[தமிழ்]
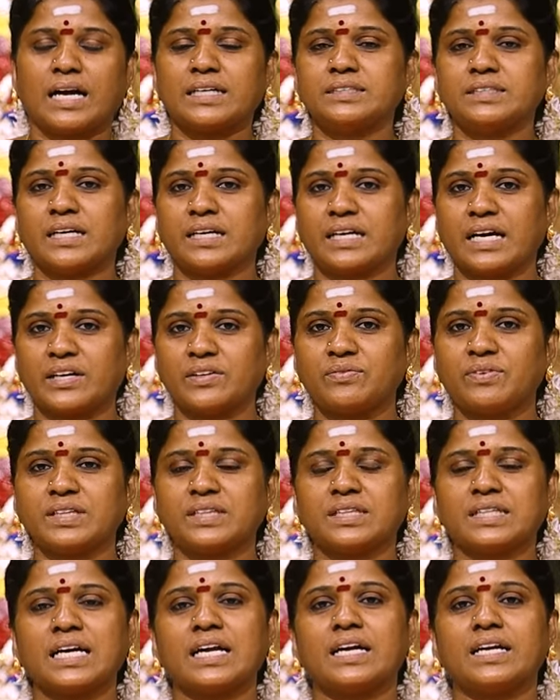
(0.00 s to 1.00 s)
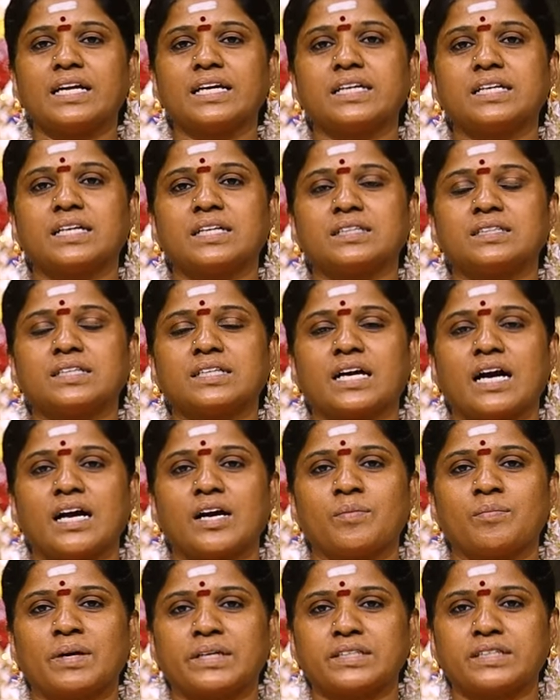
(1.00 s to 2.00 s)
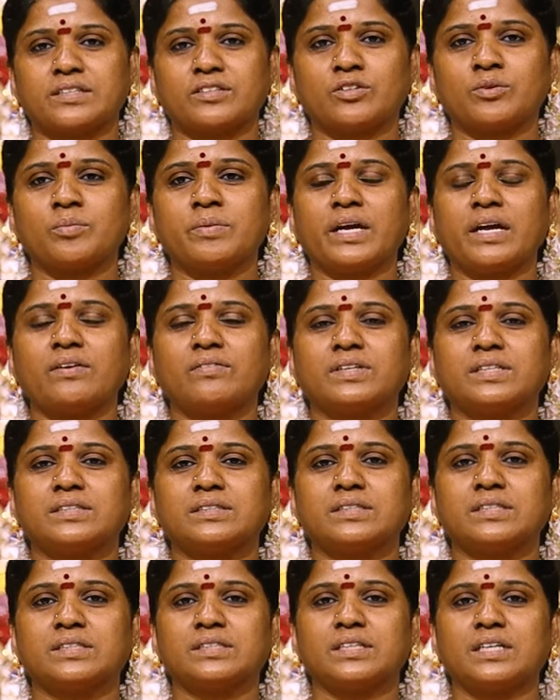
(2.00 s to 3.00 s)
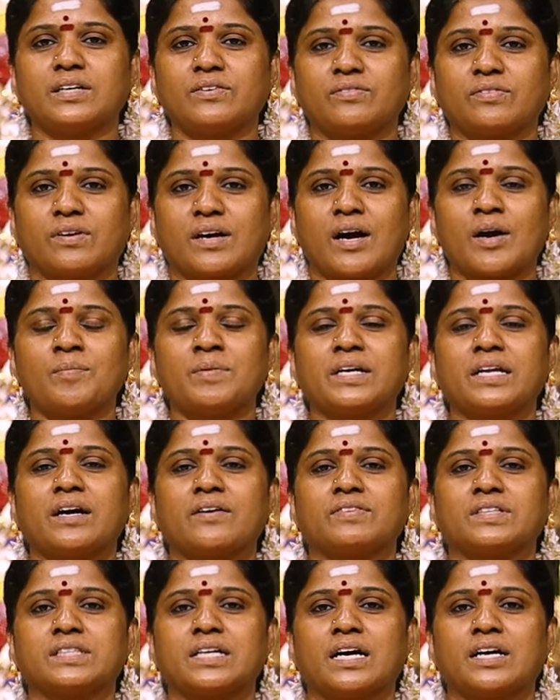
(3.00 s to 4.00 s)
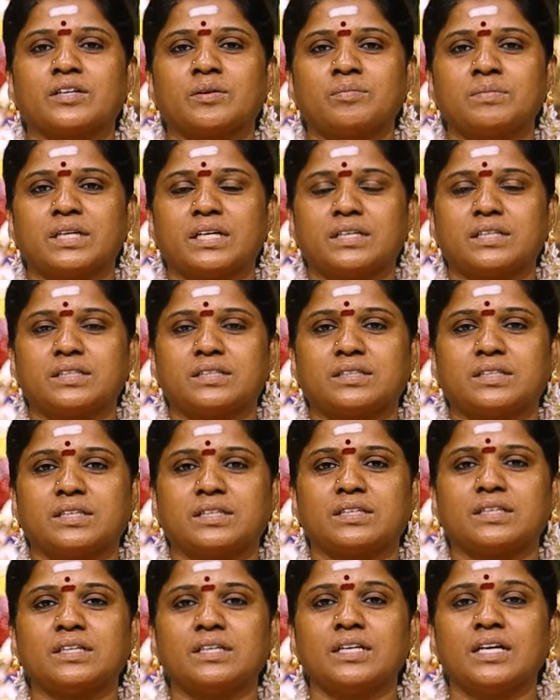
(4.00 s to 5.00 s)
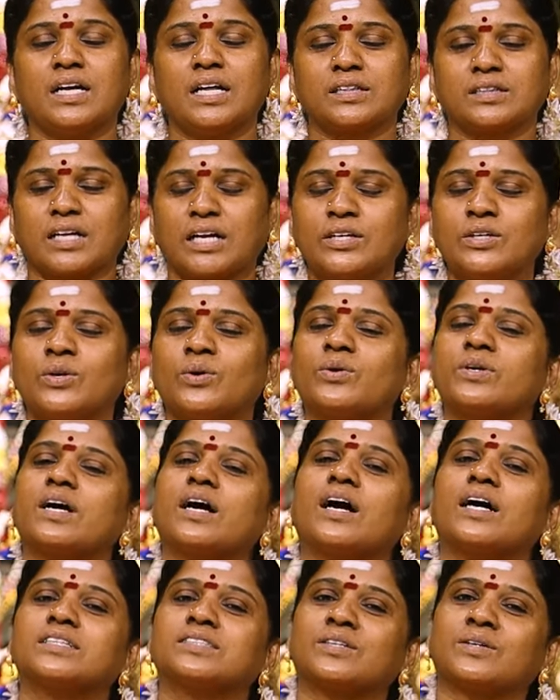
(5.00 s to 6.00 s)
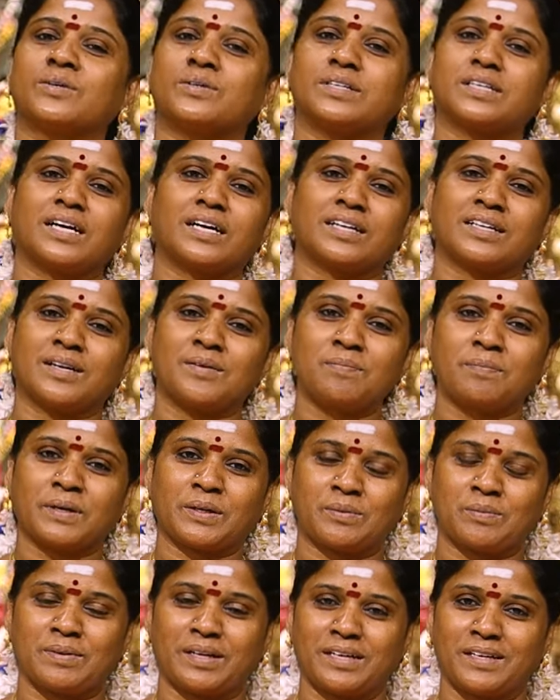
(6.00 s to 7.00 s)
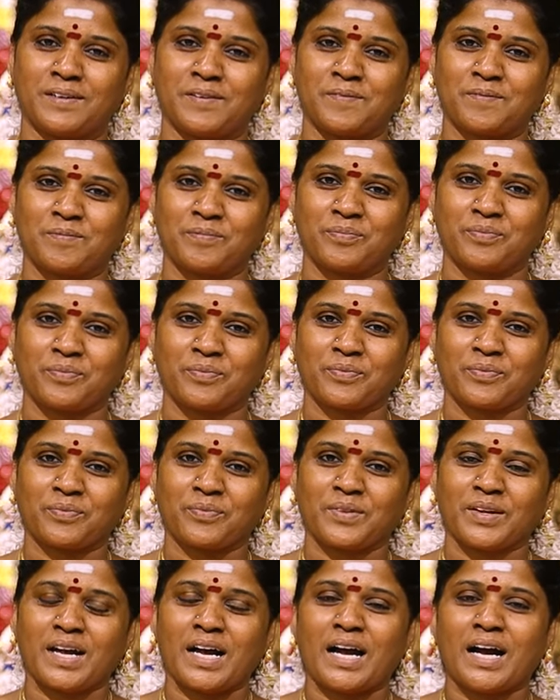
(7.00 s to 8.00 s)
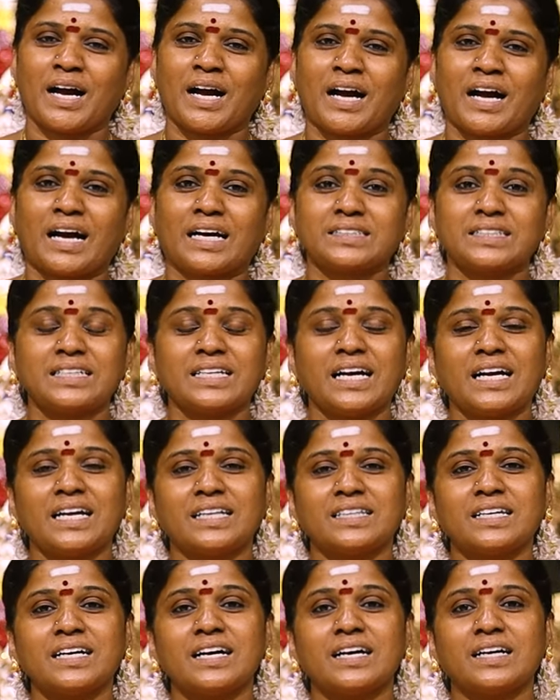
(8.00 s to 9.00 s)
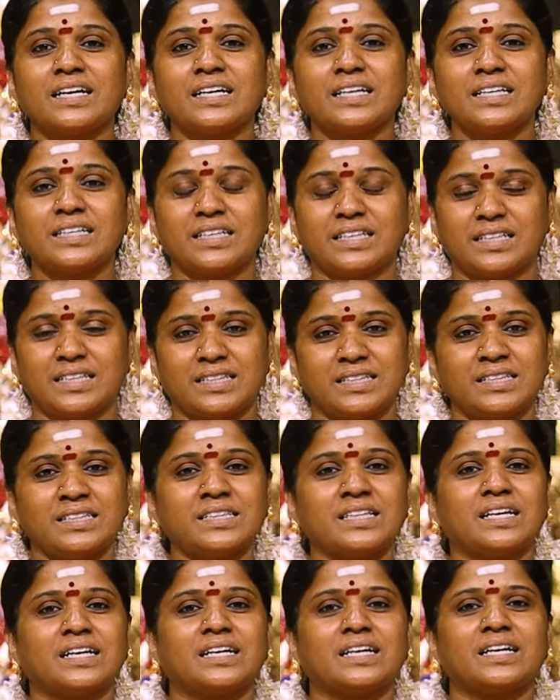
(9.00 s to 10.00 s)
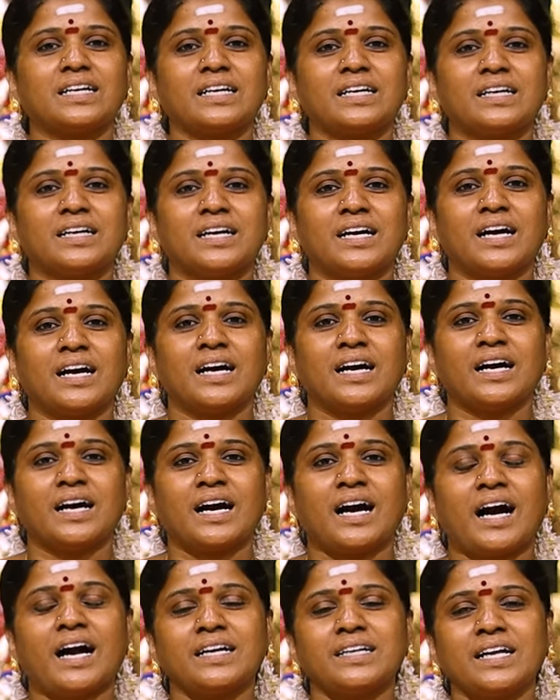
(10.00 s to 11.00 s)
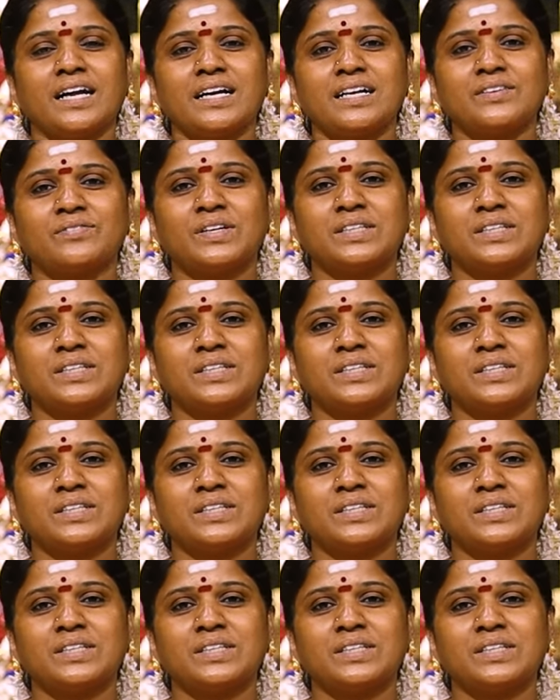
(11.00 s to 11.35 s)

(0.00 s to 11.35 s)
அந்த கர்வத்தை அழிக்கிறதுக்காக மட்டுமே வந்து வாமன அவதாரம் எடுத்து தன்னோட ஆட்கொண்டாராம் பெருமாள் அதனாலதான் இந்த ஆண்டாள்